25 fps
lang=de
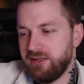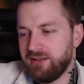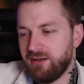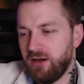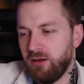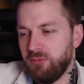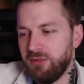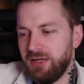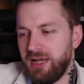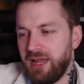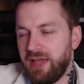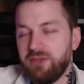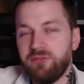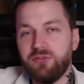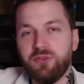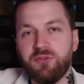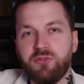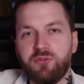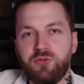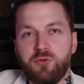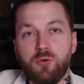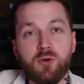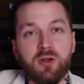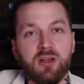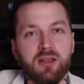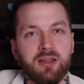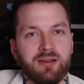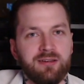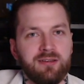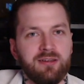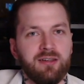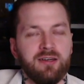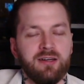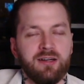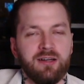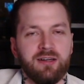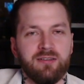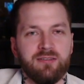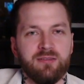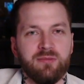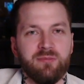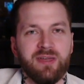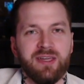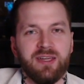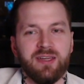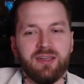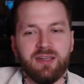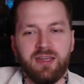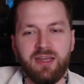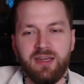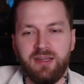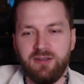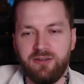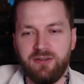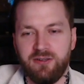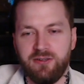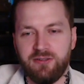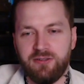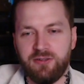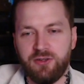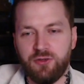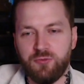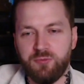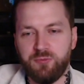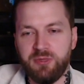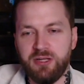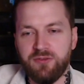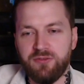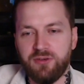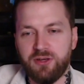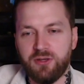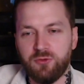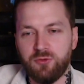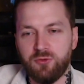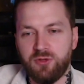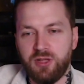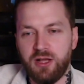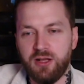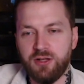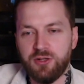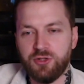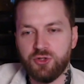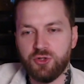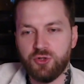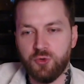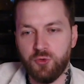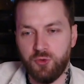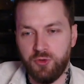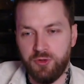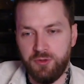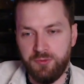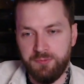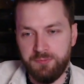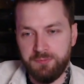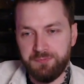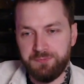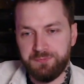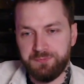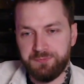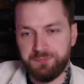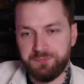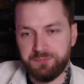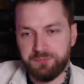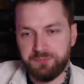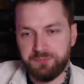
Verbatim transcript: ich glaube, Life is Hudel hat eine ganze Menge geändert. Das Spiel war total schön